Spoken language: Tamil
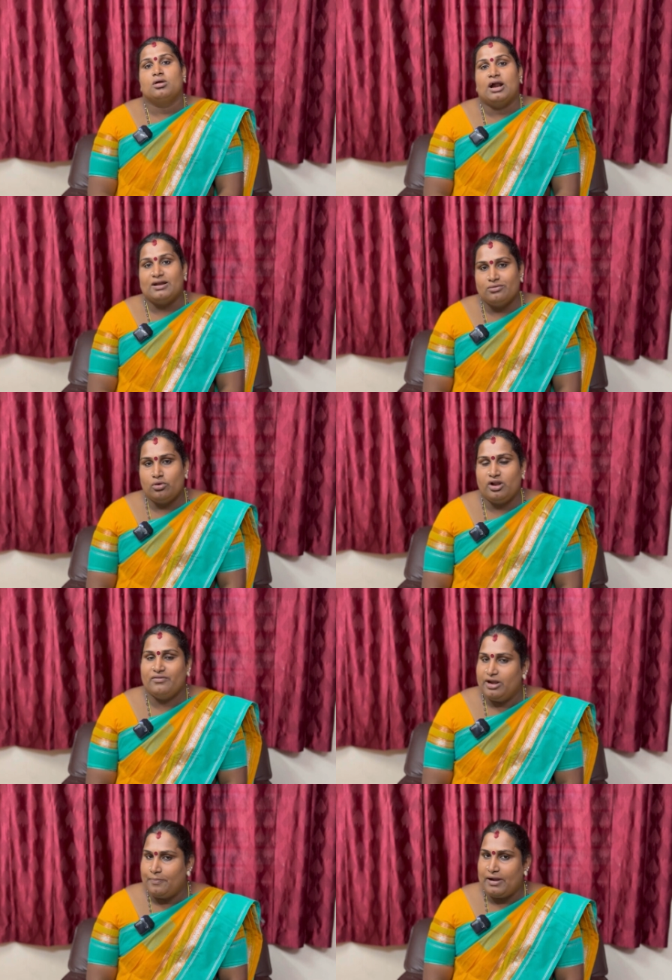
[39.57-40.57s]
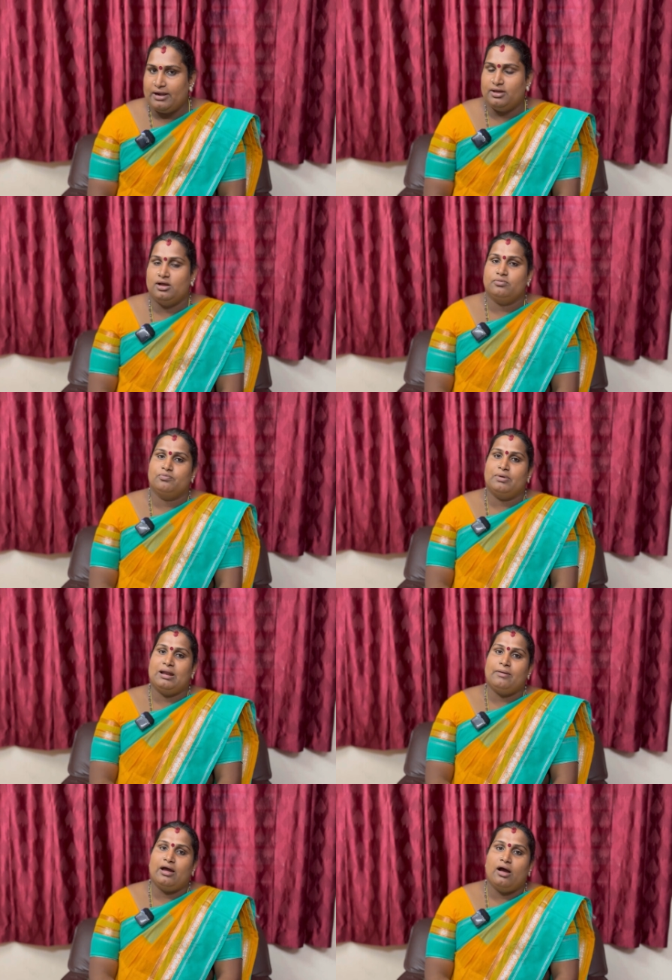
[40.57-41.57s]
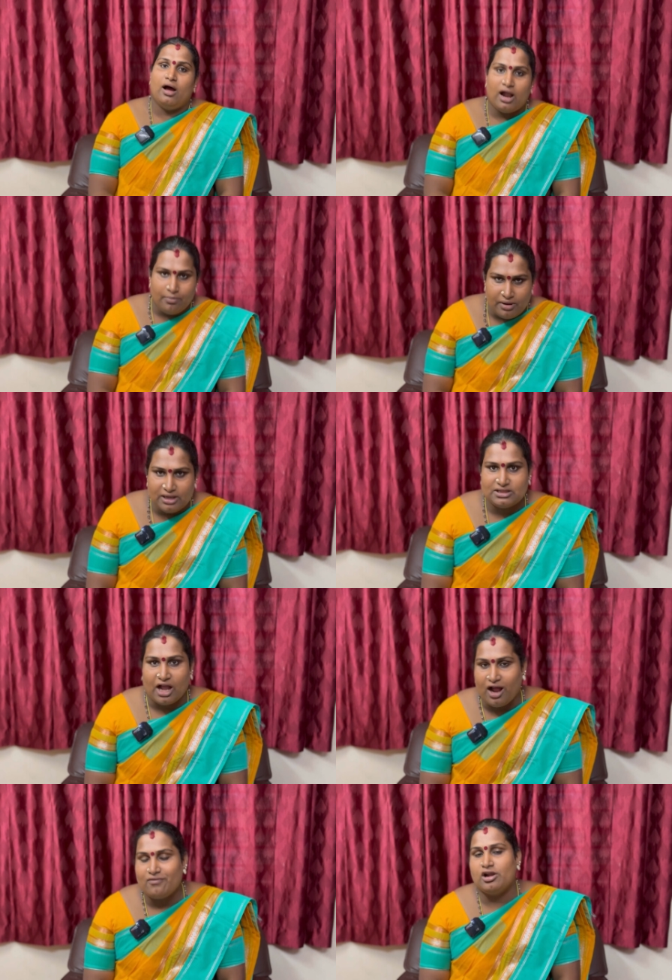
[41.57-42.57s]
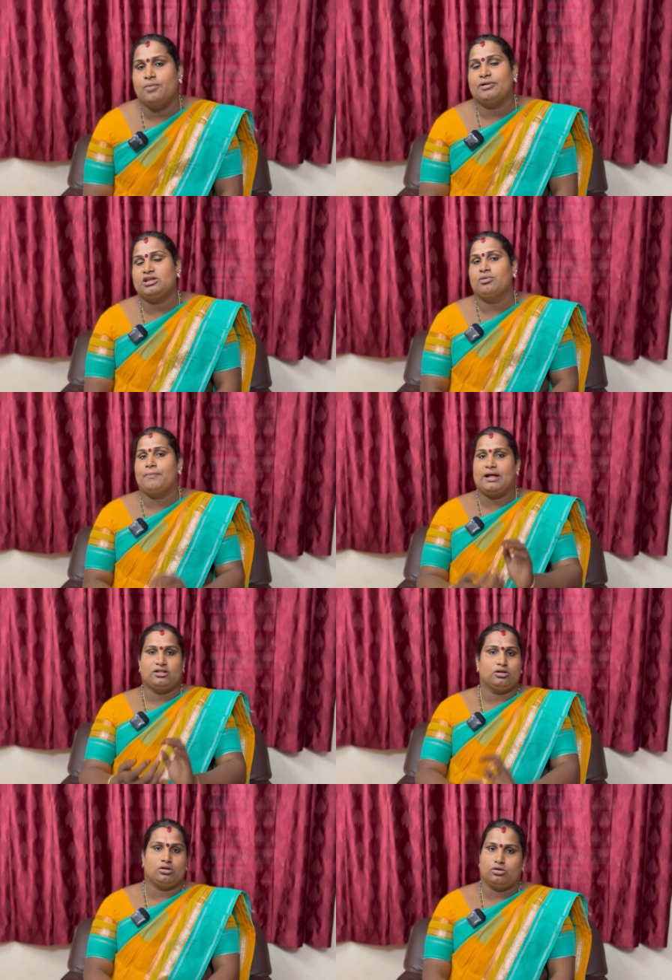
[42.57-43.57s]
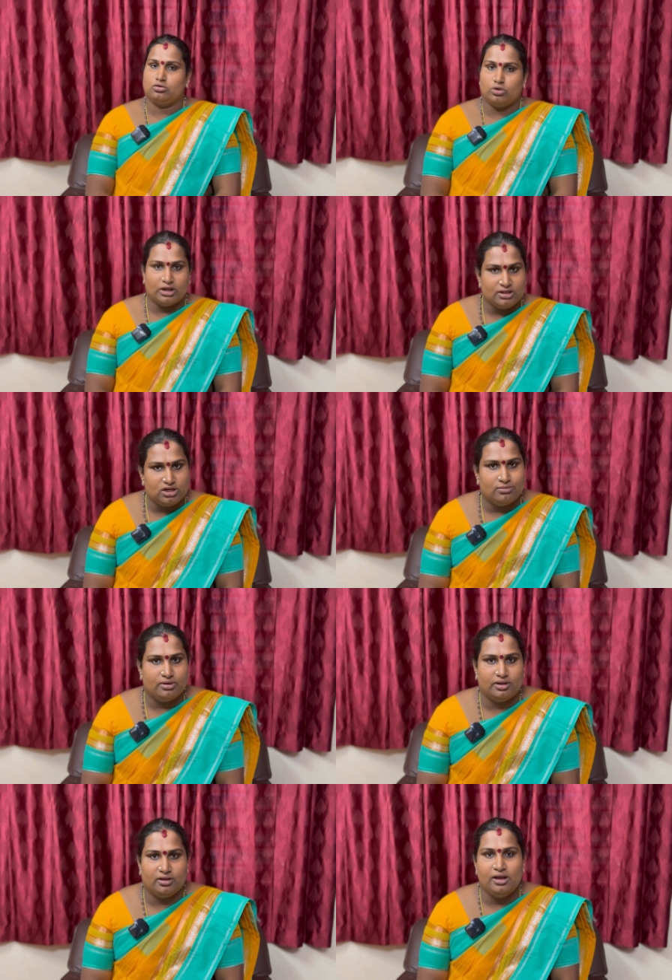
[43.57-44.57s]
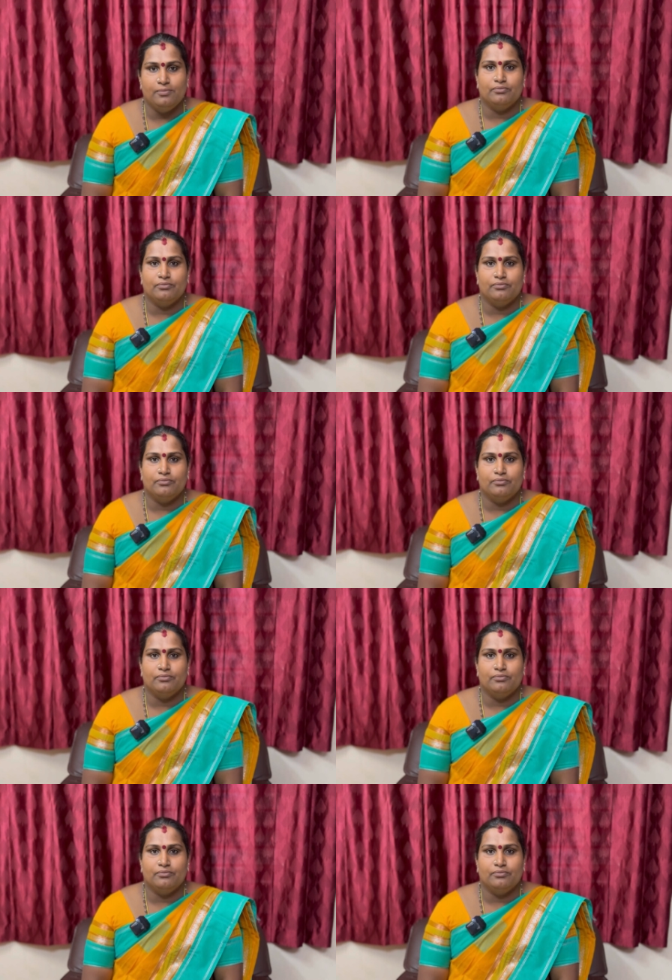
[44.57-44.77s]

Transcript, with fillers: கடவுளுடைய வழிபாடு பல ஆன்மீக தகவல்களை பற்றி நம்ம பார்த்துக்கிட்டு இருக்கோம் தொடர்ந்து நம்ம இந்த